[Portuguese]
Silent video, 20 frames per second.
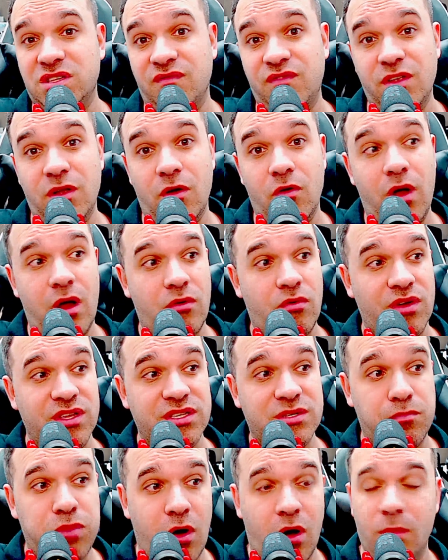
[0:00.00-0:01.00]
vir alguma
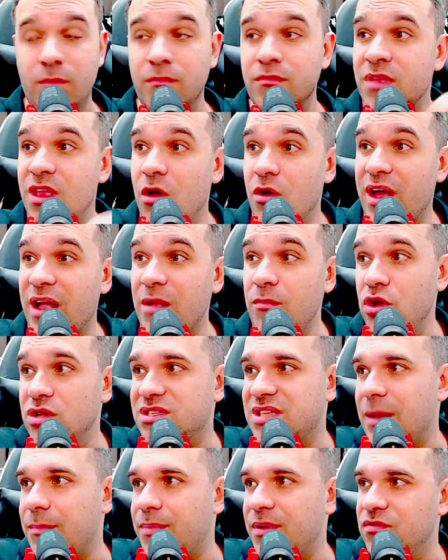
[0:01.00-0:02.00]
coisa. Bom, eu quero
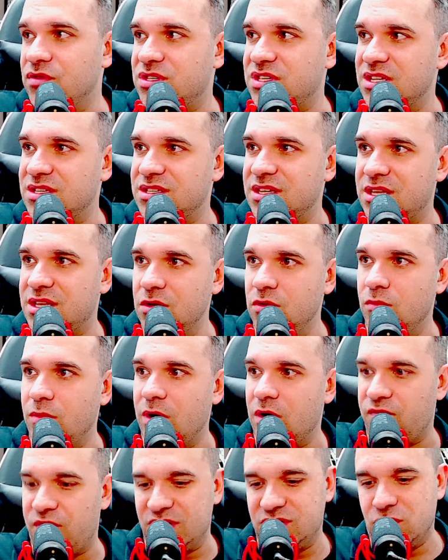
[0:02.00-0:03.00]
mostrar para vocês aqui,
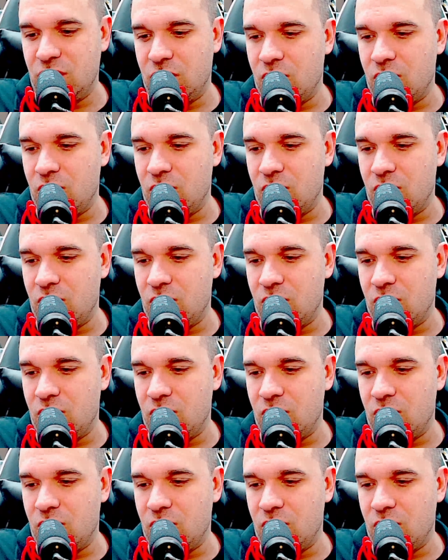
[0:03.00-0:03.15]
uma, fazer uma